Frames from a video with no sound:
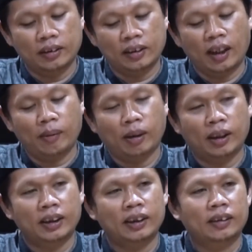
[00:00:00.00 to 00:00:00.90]

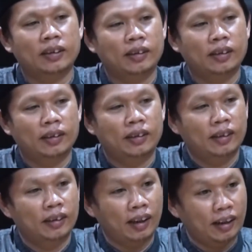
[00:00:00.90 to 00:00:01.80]
selamane
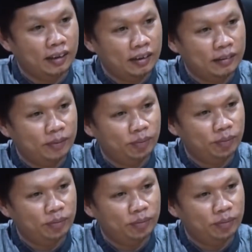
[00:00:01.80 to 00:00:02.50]
ganteng,